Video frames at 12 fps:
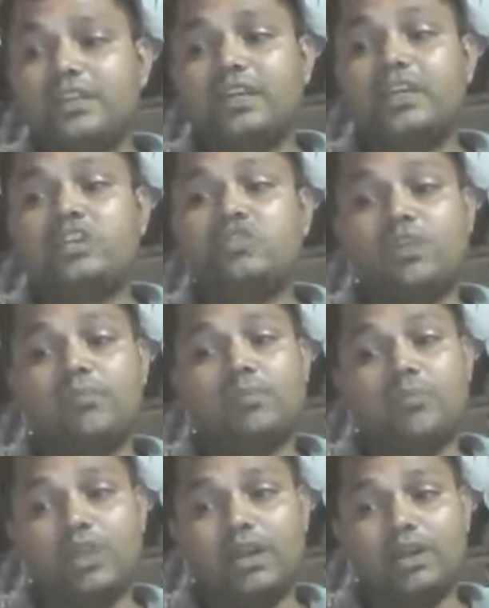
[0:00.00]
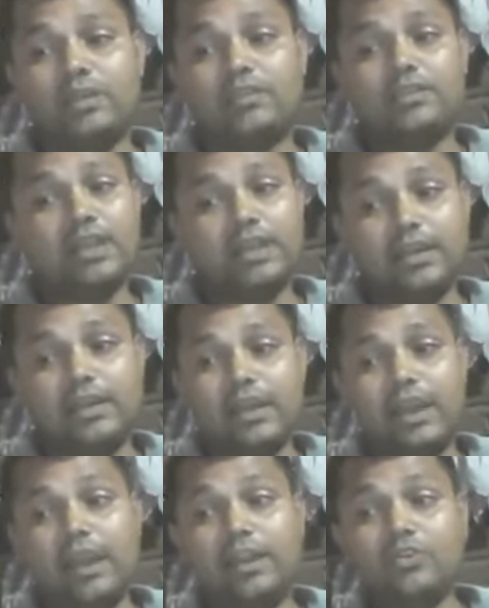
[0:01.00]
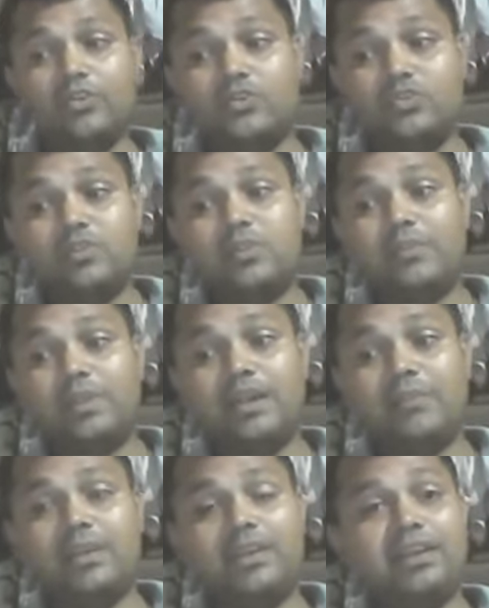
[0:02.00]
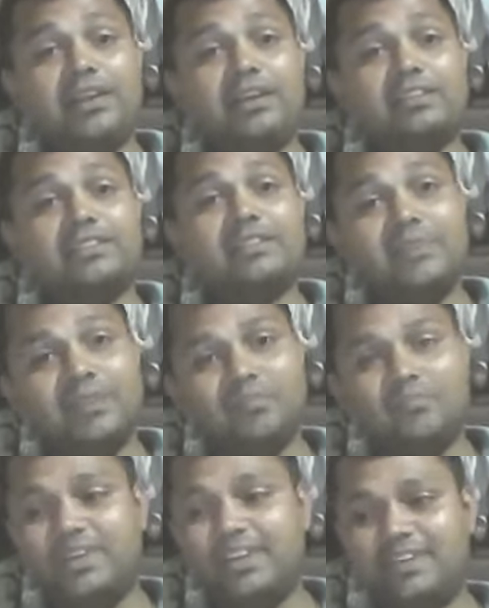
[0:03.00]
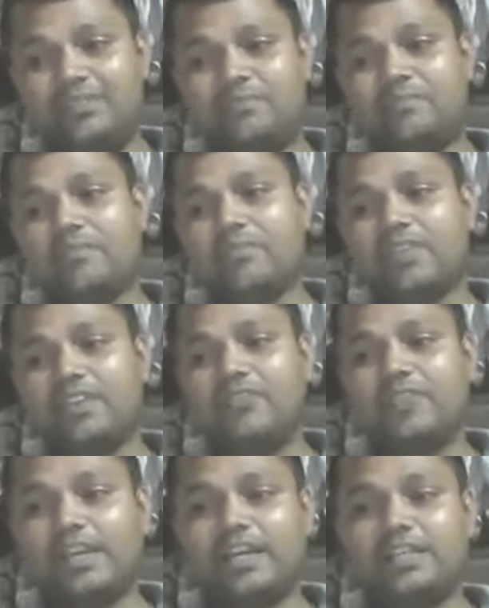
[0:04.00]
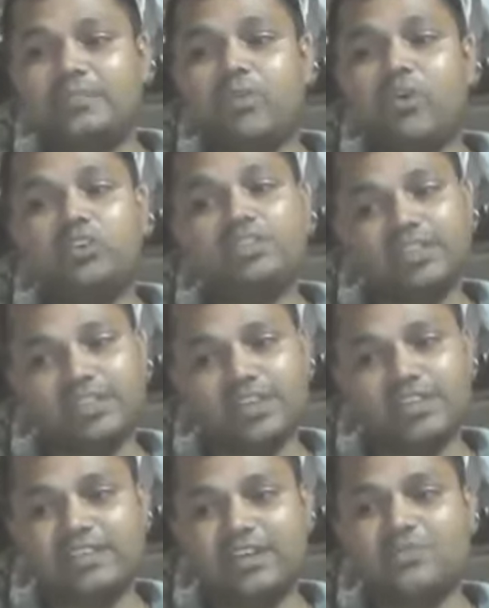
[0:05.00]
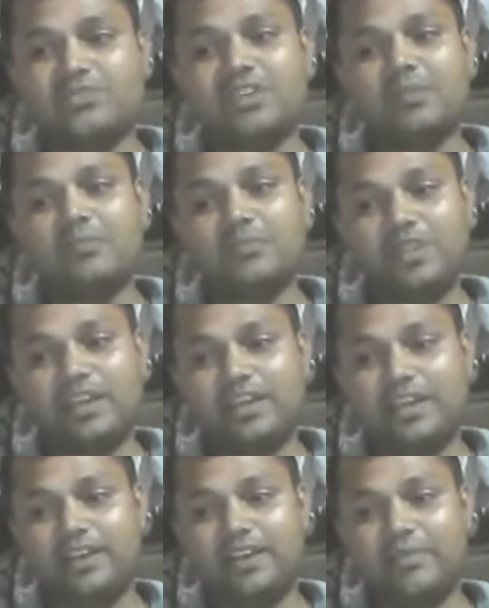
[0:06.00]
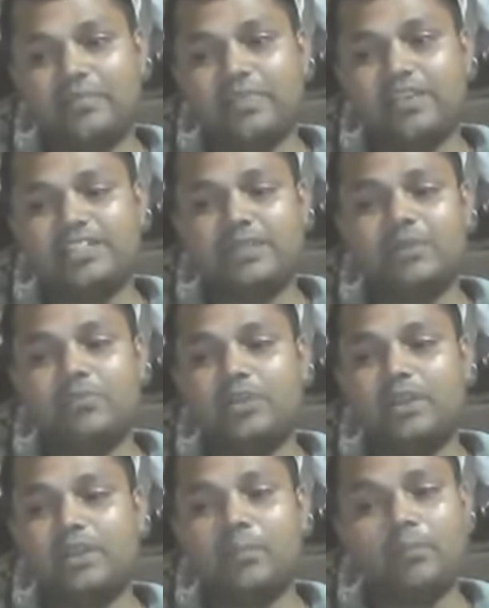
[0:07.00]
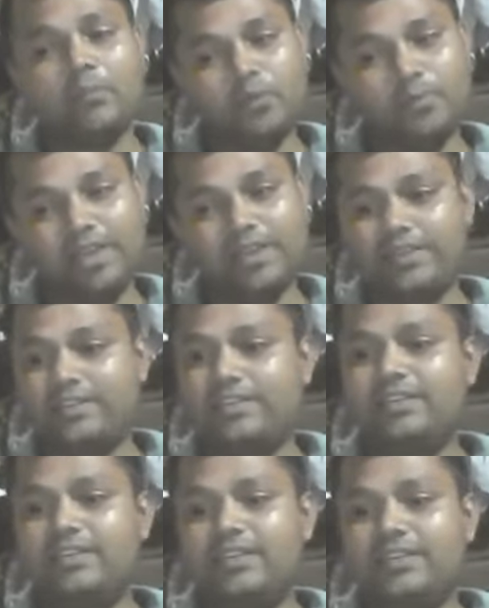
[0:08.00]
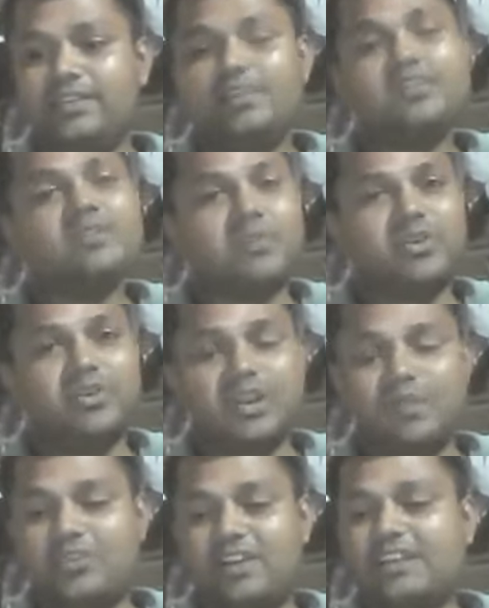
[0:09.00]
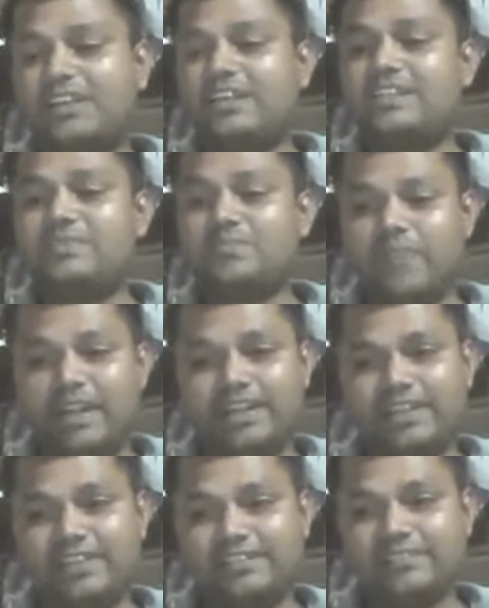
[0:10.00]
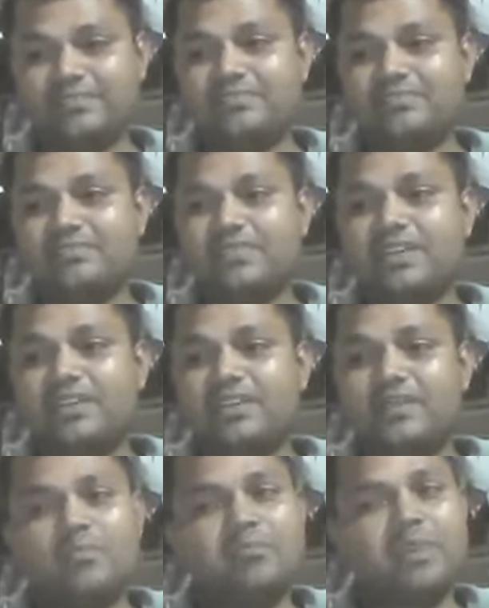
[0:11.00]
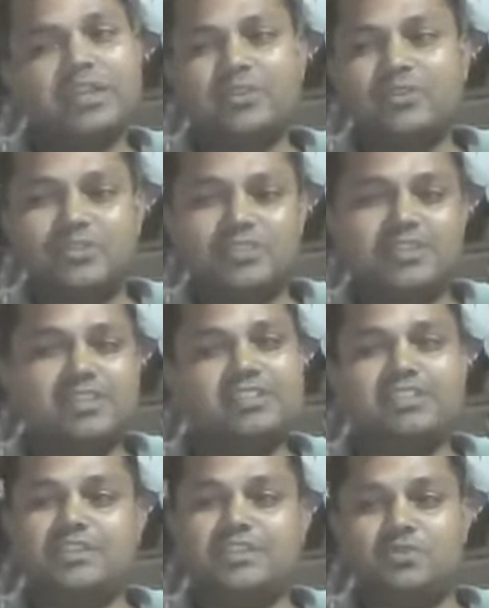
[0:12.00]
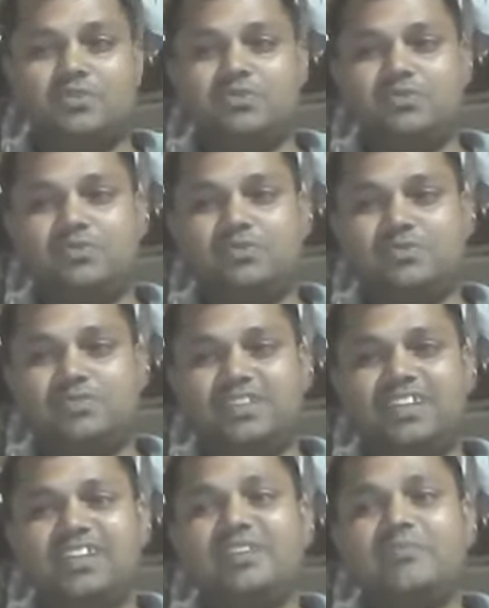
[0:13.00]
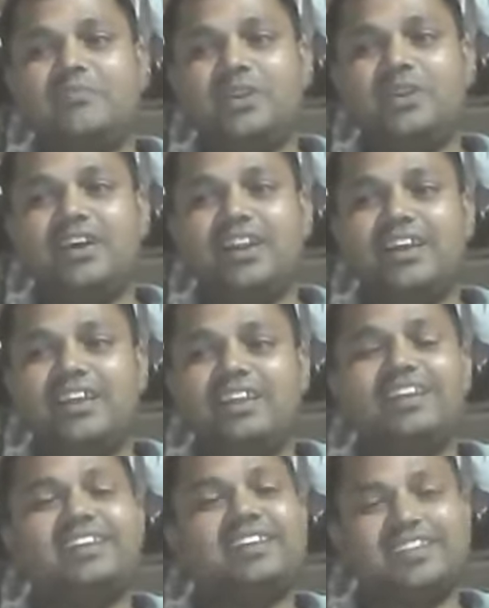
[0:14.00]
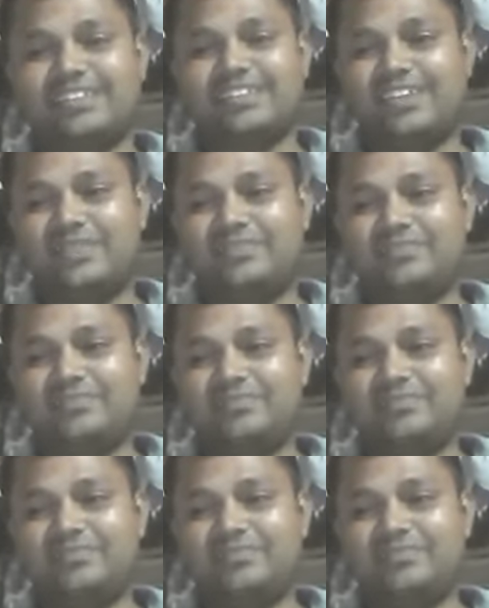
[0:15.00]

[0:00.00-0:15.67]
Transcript: के स्वर में बोला देख ले हेड को छुए बिना मैंने ग्लास की बियर पी ली विकास भौचक्का सा उसका मुंह देखने लगा सबनम बोली पोपी मनोहर बोला यस माय डियर बड़ी कुत्ती चीज है तू मनोहर लाल ने अट्टास किया